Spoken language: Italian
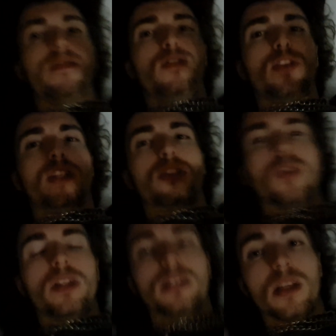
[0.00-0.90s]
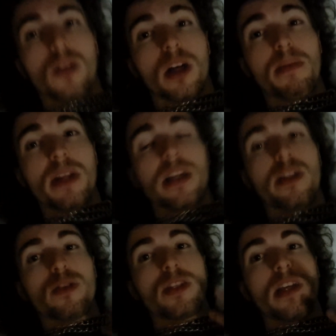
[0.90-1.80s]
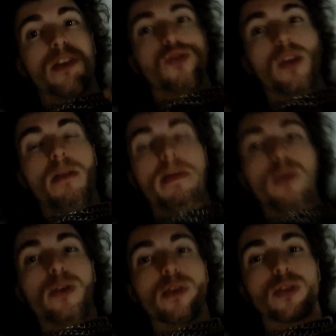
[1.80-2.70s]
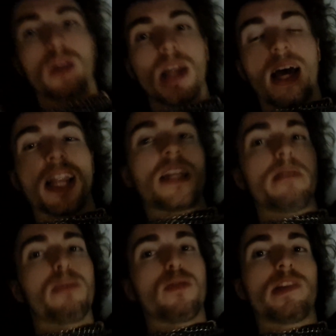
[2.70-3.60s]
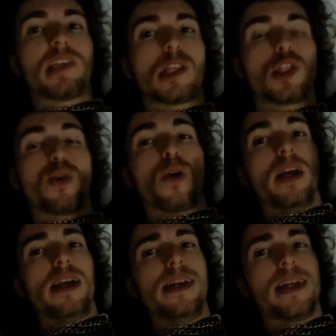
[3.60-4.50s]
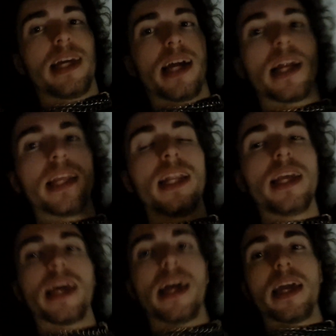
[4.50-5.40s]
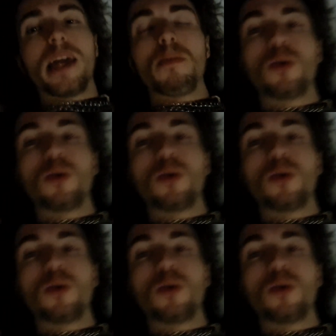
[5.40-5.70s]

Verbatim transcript: E forse sto iniziando a capire anche io stesso che il bello di questo canale è l'improvvisazione, il creare delle idee e